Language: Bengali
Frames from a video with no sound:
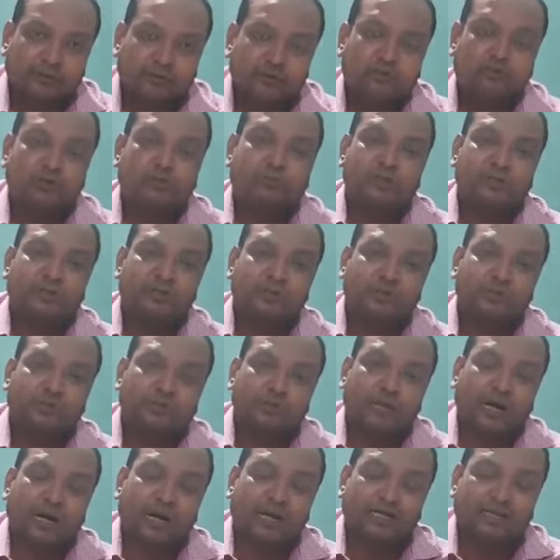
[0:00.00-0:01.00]
জন্মেছে
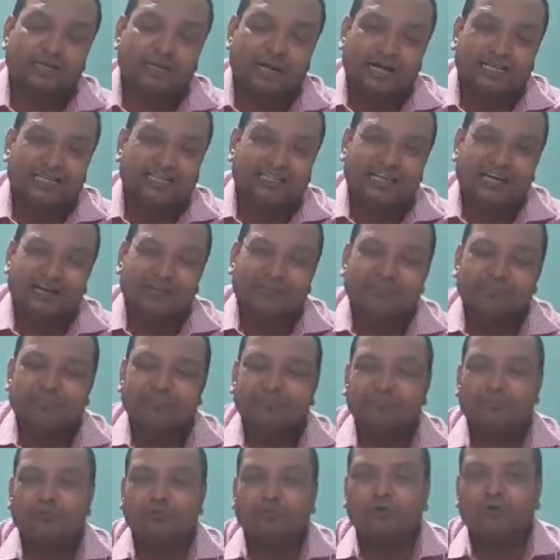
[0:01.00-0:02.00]
শুধু গাছ গাছা
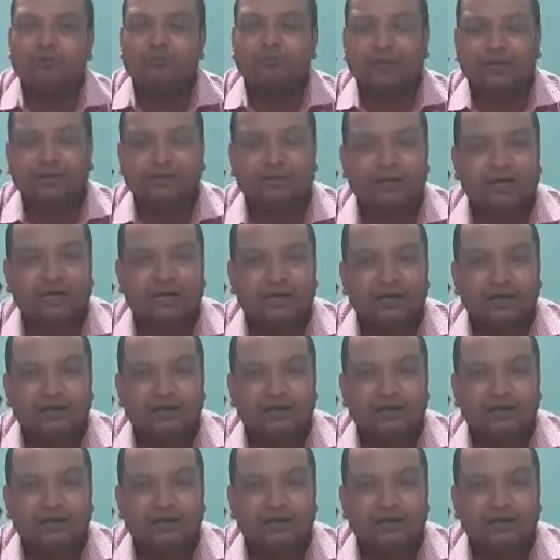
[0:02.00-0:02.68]
বন পাতা